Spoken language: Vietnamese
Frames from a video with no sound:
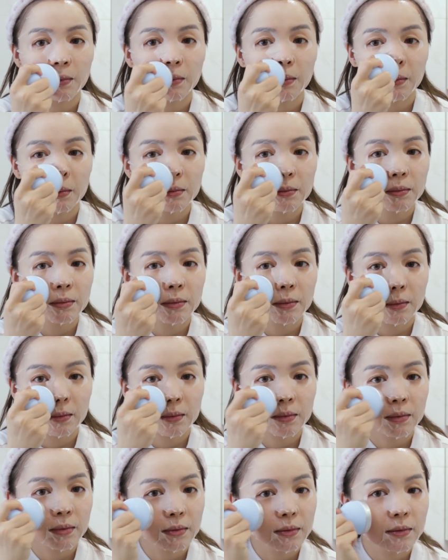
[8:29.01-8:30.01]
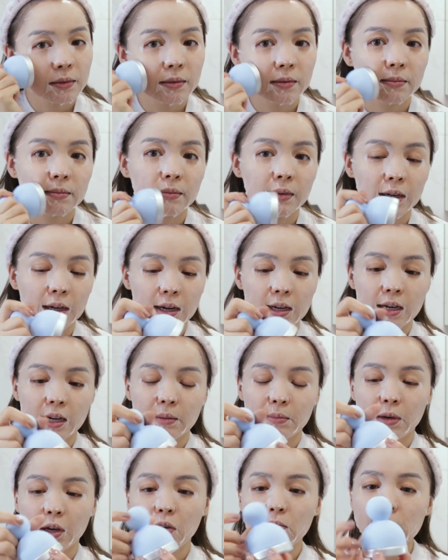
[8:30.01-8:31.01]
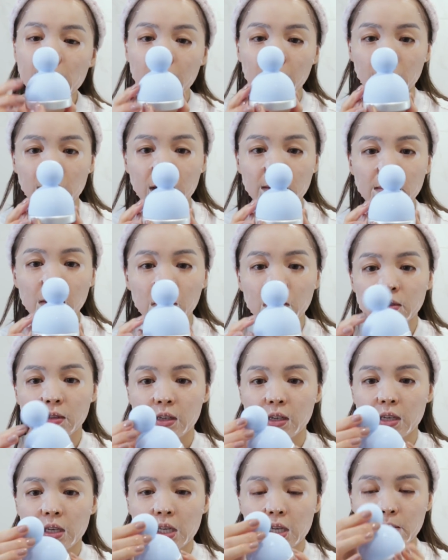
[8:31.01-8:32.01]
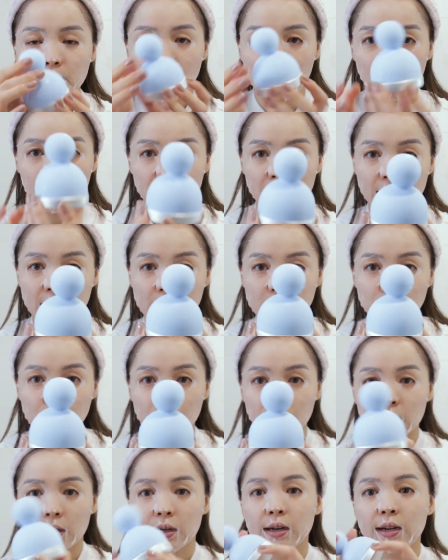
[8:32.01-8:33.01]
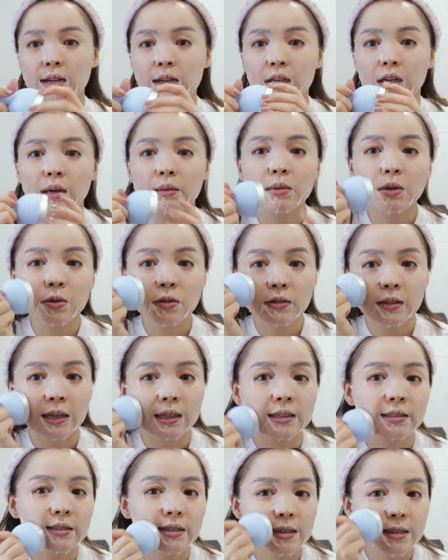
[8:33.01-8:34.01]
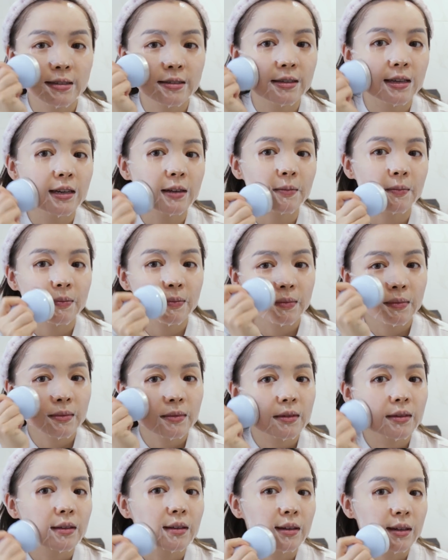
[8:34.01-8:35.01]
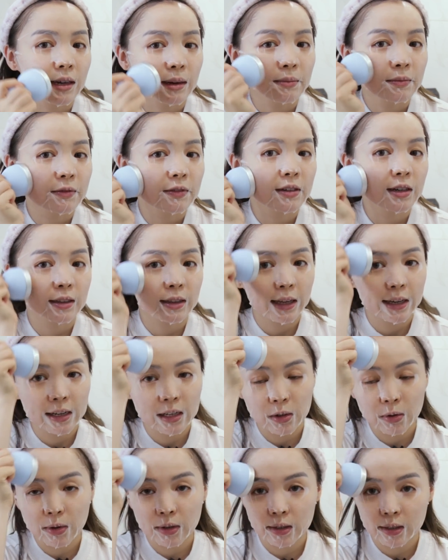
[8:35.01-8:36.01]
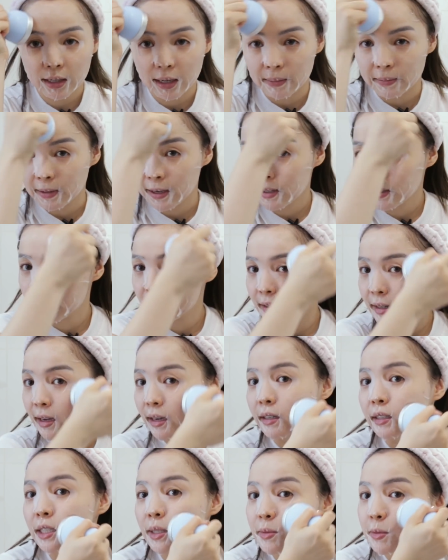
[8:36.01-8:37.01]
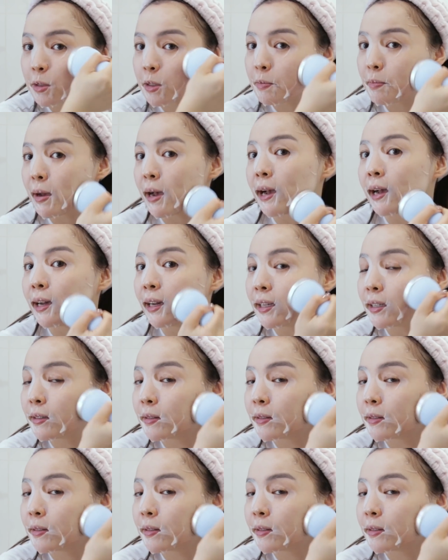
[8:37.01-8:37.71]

Ừ. Mà cây này mình không biết là có những màu gì, nhưng màu mình đang dùng ở đây là có màu xanh rất là xinh. Cầm vừa tay luôn, cảm giác như đang ở trong spa.